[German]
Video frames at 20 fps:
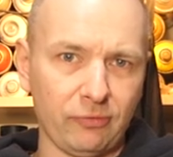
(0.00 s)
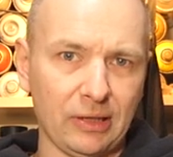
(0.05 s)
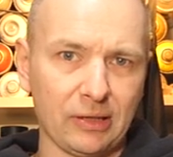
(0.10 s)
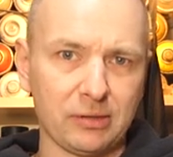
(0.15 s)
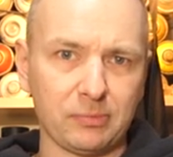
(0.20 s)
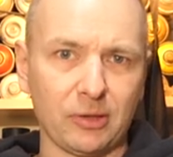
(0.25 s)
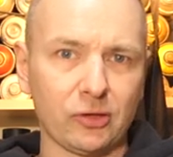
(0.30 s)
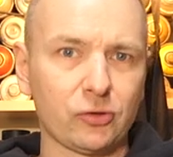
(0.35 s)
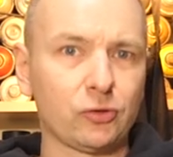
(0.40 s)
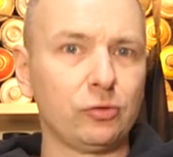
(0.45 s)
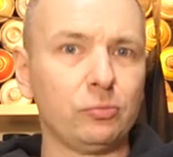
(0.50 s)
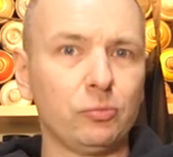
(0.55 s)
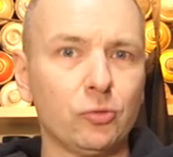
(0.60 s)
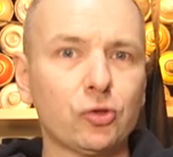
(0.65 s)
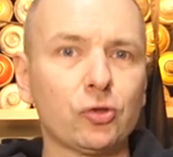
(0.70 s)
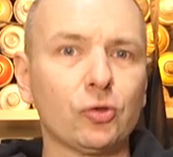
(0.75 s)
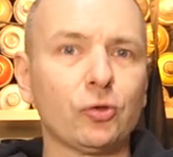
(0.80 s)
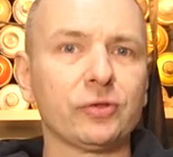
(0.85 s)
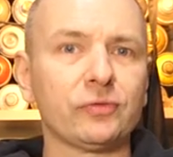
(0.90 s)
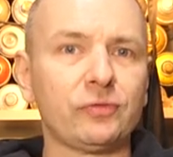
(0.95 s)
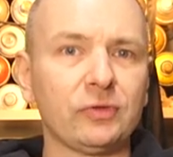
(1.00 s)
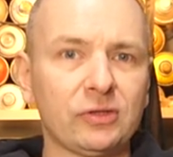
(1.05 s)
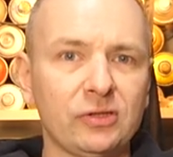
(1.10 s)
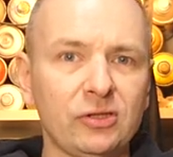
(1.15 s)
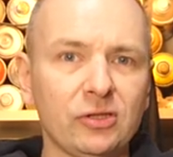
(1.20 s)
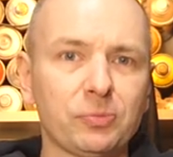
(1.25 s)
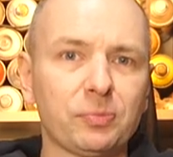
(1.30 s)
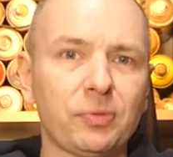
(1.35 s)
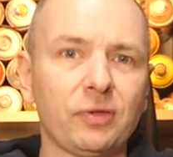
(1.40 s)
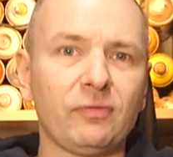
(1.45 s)
Vielleicht mache ich so eine Mischung aus
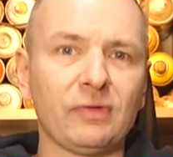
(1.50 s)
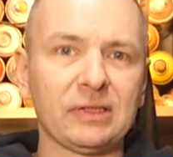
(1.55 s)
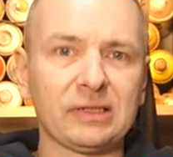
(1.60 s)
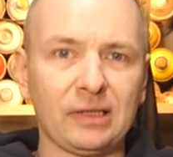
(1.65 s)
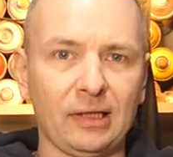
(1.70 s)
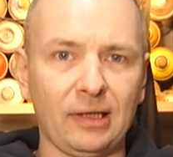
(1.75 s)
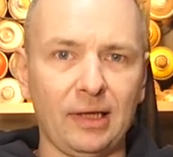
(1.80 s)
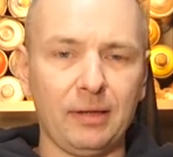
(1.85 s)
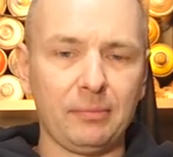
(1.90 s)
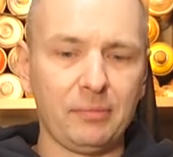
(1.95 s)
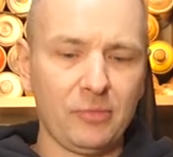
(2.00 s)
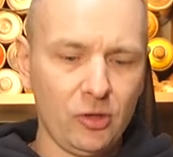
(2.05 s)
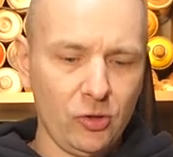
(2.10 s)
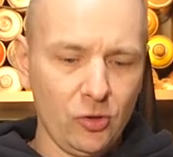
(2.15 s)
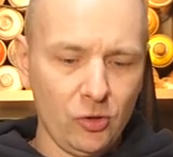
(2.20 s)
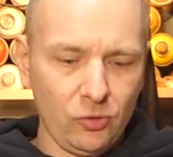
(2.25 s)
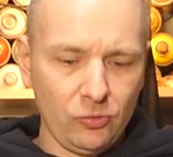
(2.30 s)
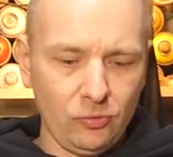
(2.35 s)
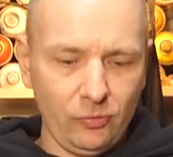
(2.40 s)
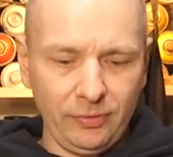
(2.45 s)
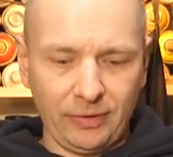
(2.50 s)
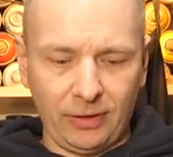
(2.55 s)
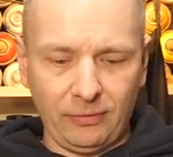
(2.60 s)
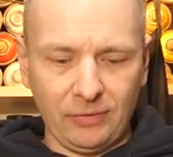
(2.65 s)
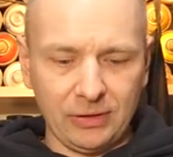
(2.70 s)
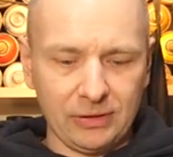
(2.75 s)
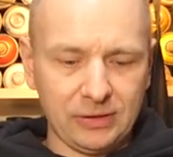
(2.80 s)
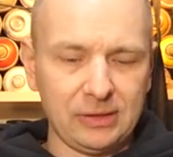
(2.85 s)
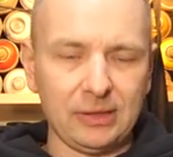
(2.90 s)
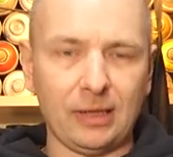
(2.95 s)
Fixierspray, Wasserleim und
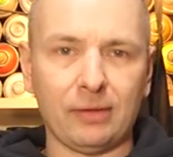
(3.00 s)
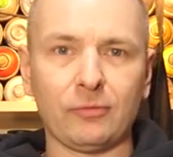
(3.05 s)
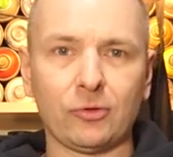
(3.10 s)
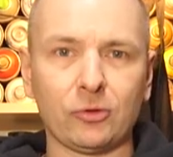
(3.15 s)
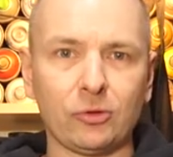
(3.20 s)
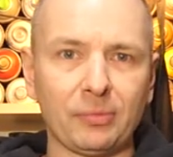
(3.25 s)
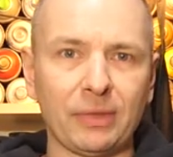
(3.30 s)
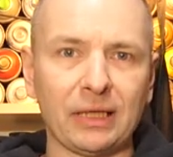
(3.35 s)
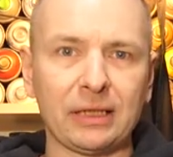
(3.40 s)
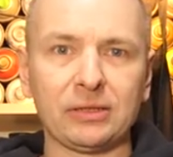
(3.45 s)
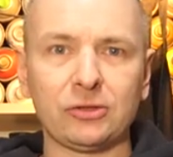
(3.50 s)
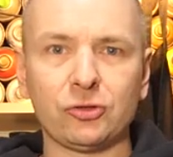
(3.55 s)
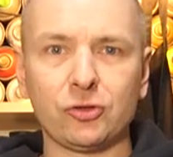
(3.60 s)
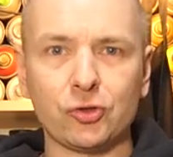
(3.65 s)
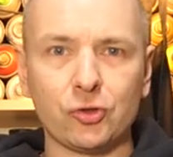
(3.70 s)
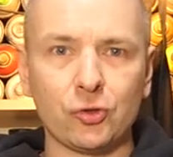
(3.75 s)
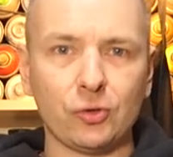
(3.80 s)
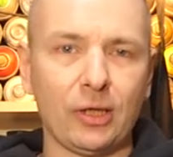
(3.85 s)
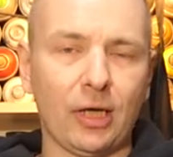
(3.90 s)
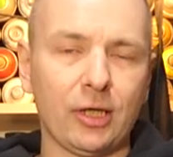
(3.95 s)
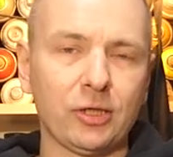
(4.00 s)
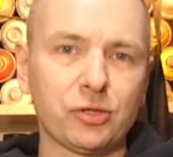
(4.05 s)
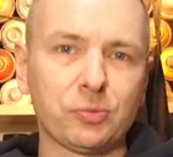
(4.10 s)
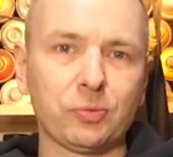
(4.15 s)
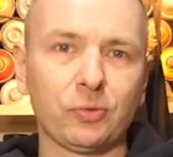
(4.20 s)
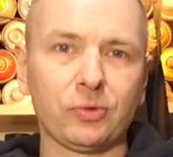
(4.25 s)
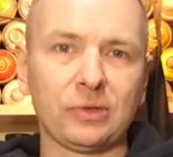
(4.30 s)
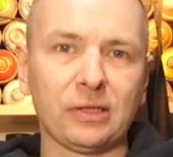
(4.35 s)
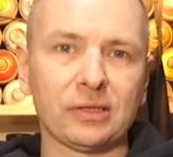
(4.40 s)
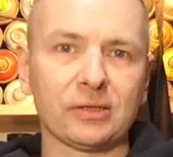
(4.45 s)
dann werde ich die einfach nochmal richtig schön
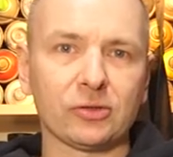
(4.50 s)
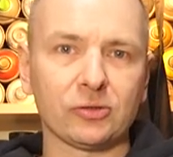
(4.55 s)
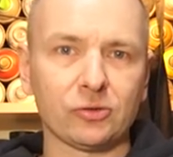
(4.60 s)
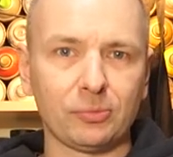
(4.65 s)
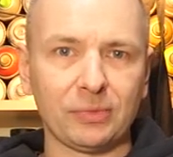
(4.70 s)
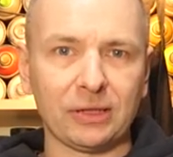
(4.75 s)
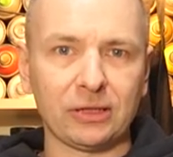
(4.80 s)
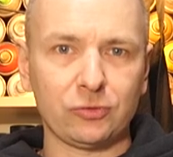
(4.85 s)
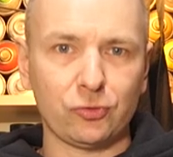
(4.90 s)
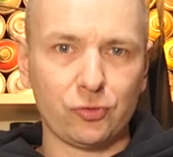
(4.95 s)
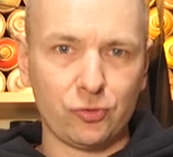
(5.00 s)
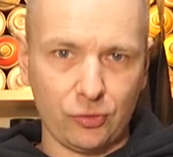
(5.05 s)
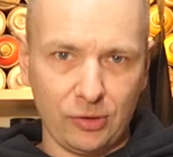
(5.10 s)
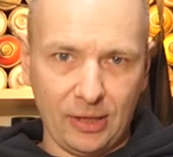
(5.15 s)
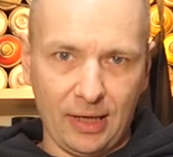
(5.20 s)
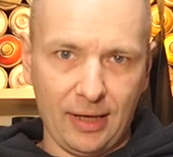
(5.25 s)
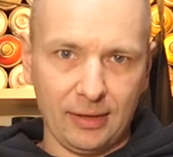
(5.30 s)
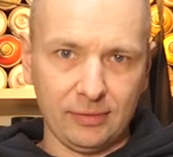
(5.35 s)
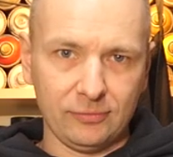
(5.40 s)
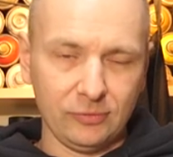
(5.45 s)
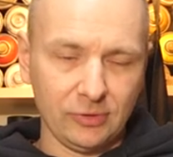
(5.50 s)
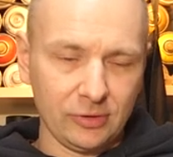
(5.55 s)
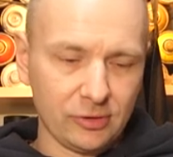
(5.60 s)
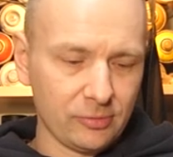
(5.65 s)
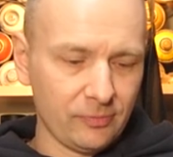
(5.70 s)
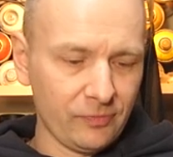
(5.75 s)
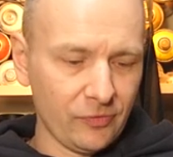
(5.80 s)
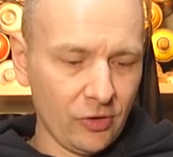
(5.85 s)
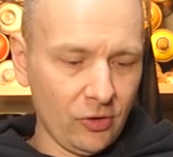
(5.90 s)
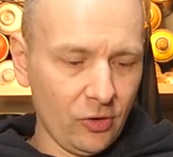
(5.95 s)
einsprühen, dass das nochmal richtig schön hart wird.